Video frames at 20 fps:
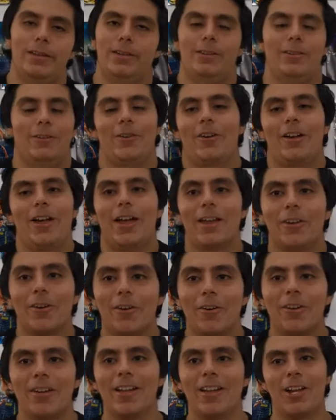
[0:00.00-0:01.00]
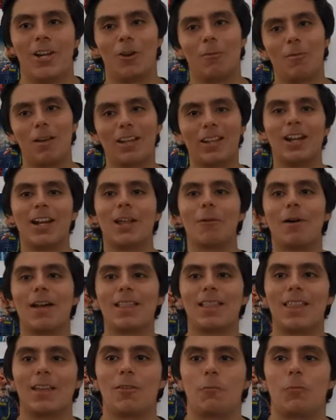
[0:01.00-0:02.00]
Ok, no. Lo más
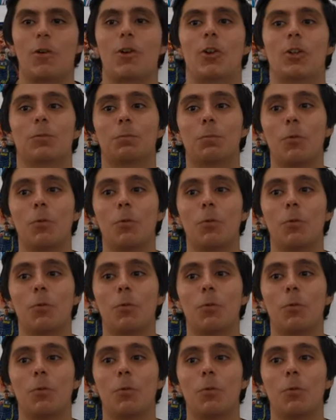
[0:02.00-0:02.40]
relevante fue los